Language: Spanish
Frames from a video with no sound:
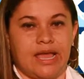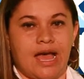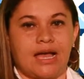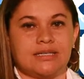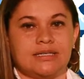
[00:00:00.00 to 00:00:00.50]

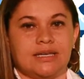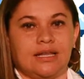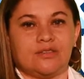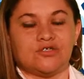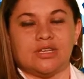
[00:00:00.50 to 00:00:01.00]
Allí
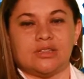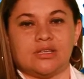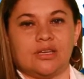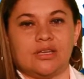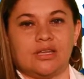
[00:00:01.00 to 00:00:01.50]
el
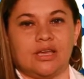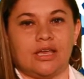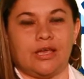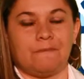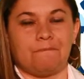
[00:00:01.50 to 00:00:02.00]

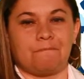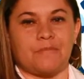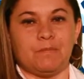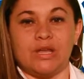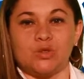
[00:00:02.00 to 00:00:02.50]
docente em,
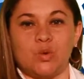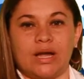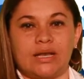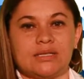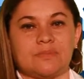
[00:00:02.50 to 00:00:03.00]

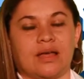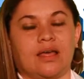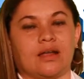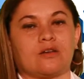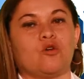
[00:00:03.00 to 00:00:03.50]
virtual les va a
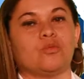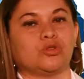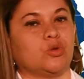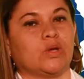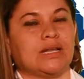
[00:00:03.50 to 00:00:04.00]
dar como
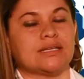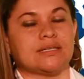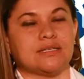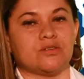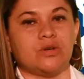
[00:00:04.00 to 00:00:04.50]
todas las
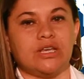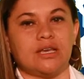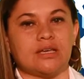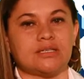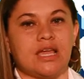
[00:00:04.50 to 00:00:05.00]

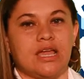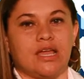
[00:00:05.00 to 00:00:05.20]
asesorías,